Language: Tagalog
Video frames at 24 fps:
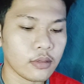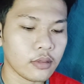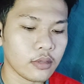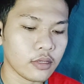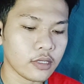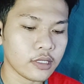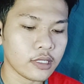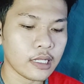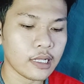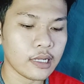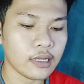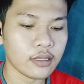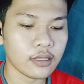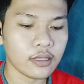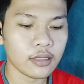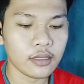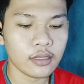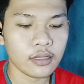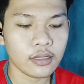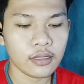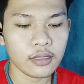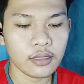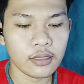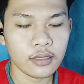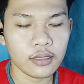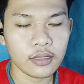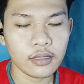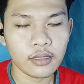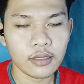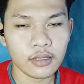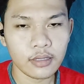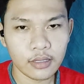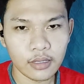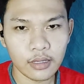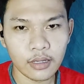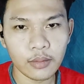slight
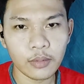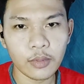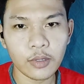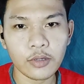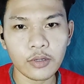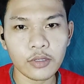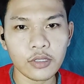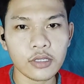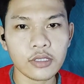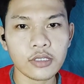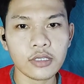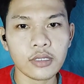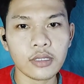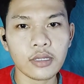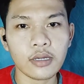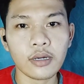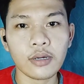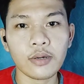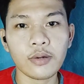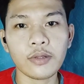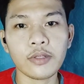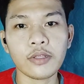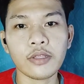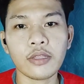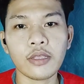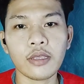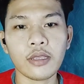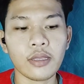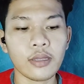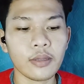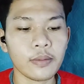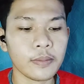nag-bloated siya ng konti.